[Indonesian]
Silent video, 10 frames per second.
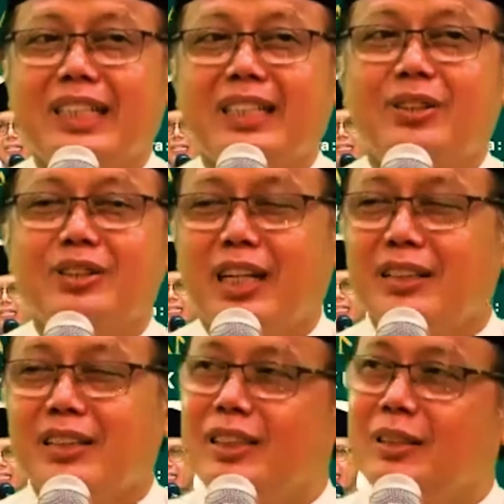Kok yang
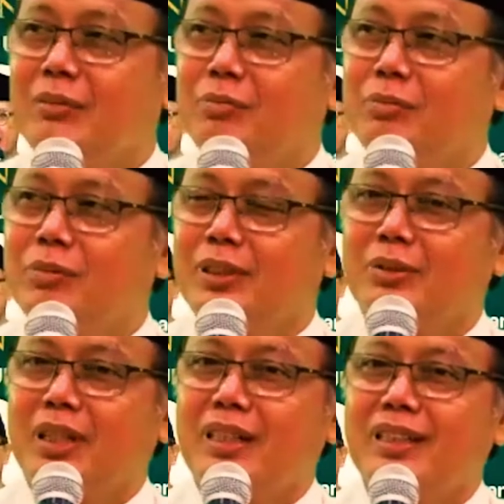di itu
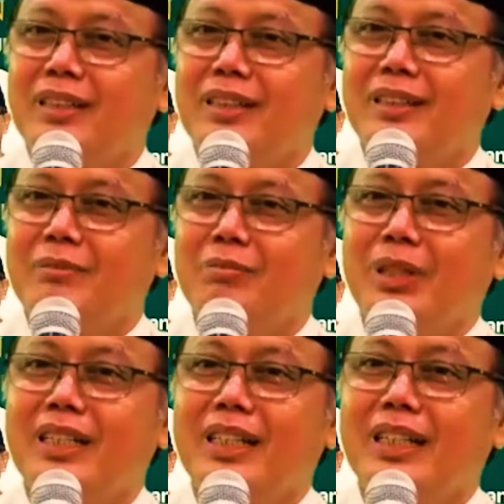kan
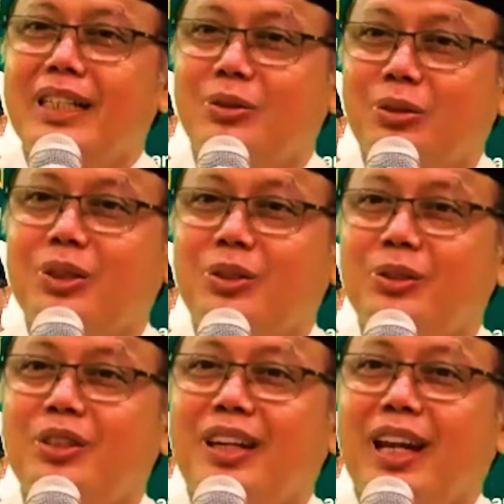mendengar dulu itu
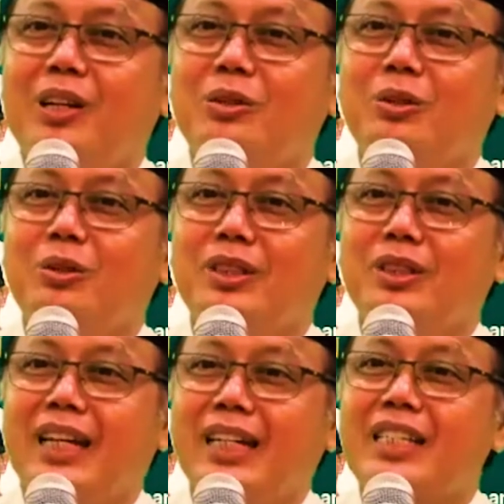
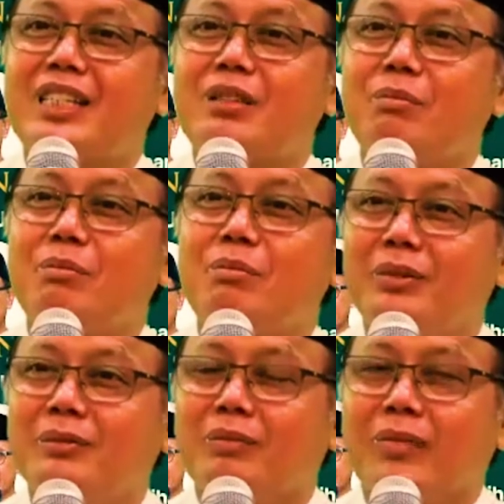laukuna nasma'u
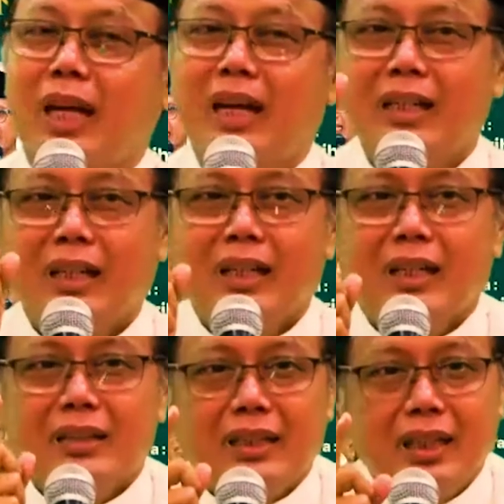Nah,
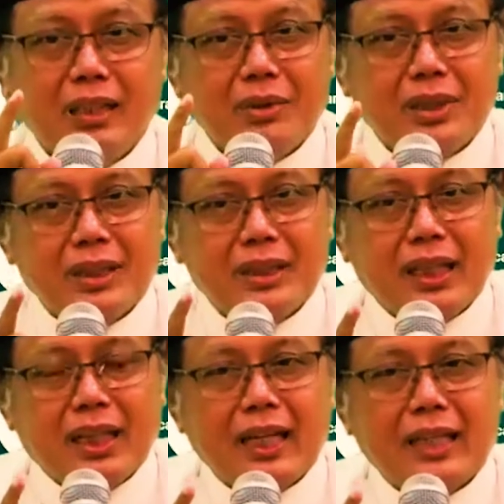jadi
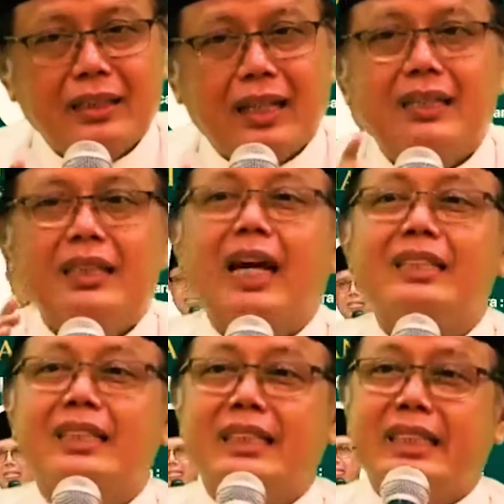sekalian
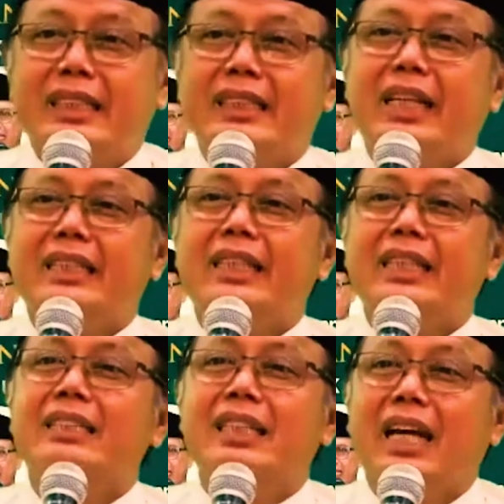hati-hati kita ini
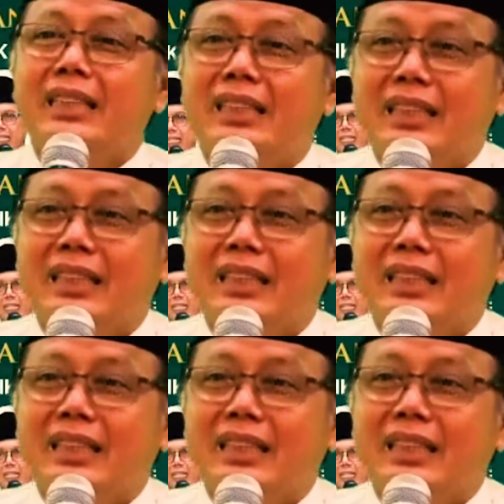hati-hati